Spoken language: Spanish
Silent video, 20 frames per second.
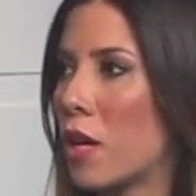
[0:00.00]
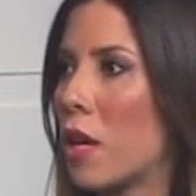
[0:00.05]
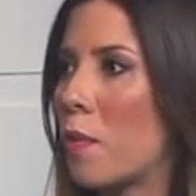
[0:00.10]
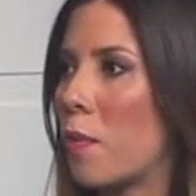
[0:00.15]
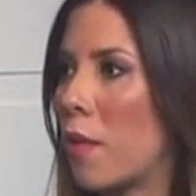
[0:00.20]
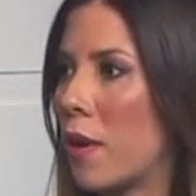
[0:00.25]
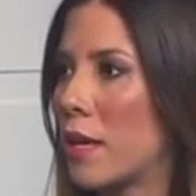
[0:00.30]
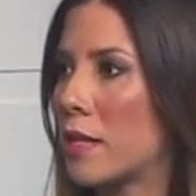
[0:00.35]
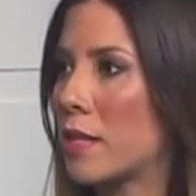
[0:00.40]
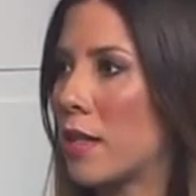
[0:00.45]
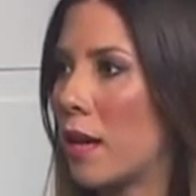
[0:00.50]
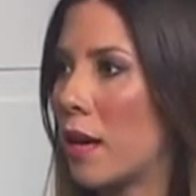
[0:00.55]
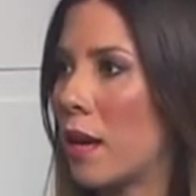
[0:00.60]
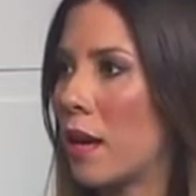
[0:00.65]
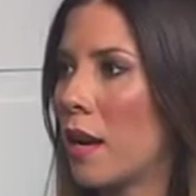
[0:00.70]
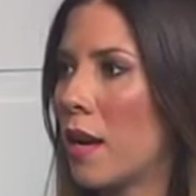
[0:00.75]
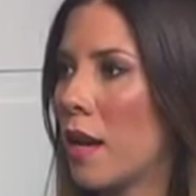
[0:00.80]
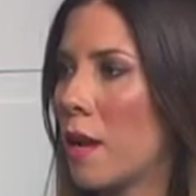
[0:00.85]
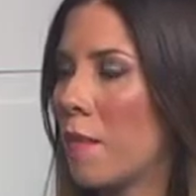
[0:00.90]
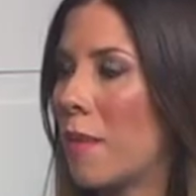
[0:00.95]
que pueden ser
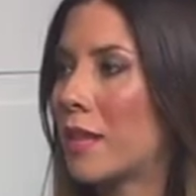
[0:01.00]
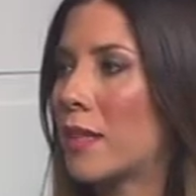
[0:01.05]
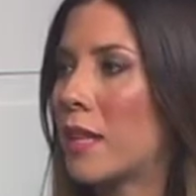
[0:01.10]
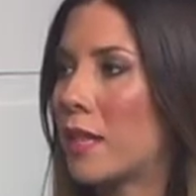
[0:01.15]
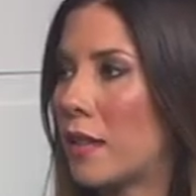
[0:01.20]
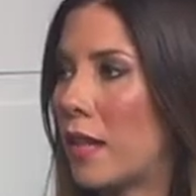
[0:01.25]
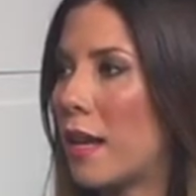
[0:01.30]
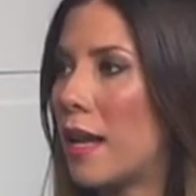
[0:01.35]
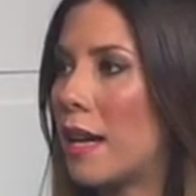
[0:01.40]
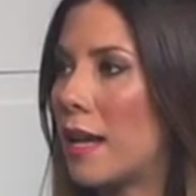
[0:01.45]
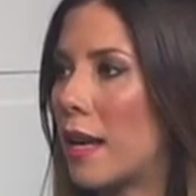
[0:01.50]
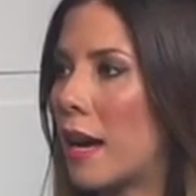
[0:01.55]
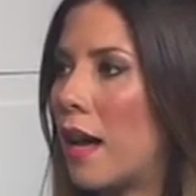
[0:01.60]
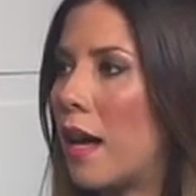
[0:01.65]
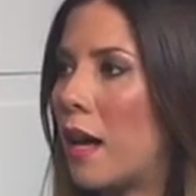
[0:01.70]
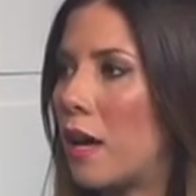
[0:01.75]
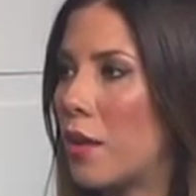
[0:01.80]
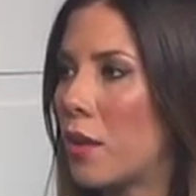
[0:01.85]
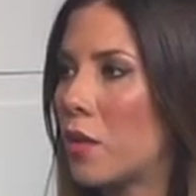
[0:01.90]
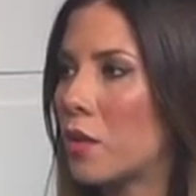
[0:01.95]
bastante
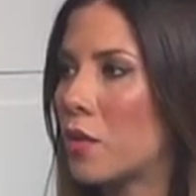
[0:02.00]
delicadas, ¿no?